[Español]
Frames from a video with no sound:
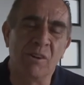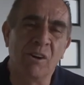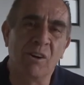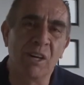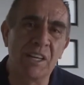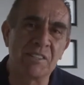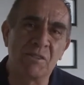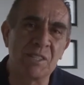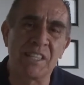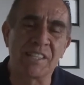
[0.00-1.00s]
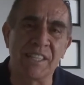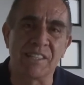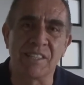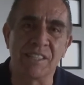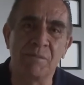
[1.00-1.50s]
no, es, no es así,
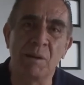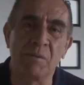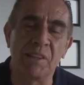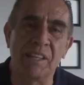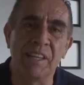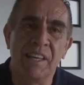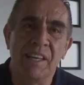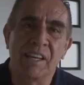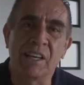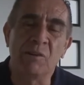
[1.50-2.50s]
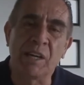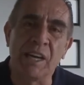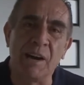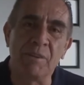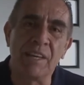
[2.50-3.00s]
sí, simplemente creo
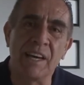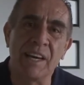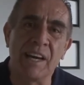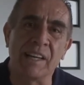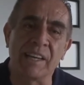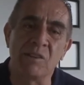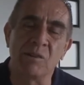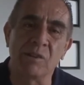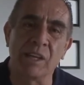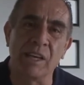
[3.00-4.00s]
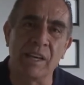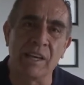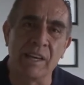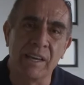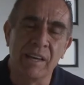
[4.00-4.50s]
que había aquello
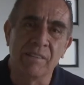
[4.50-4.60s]
de